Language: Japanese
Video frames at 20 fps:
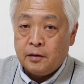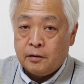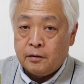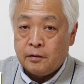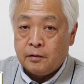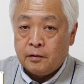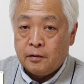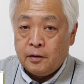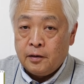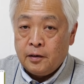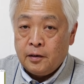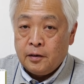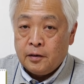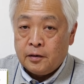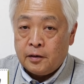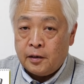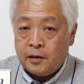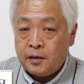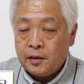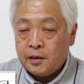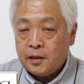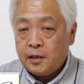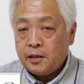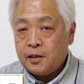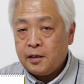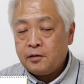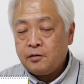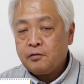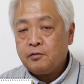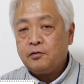うん。で、値段
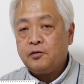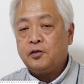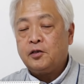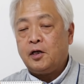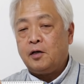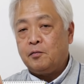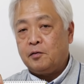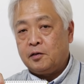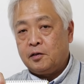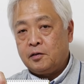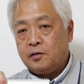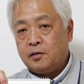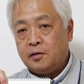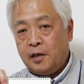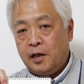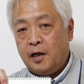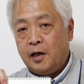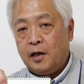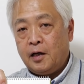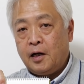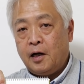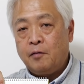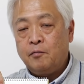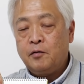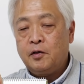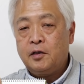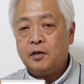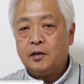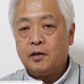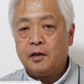安くしちゃえばですね、
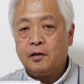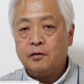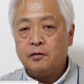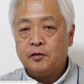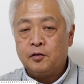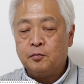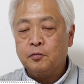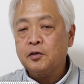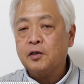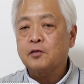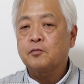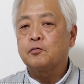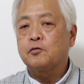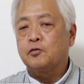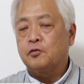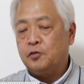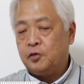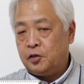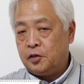アメリカ、自分たちも苦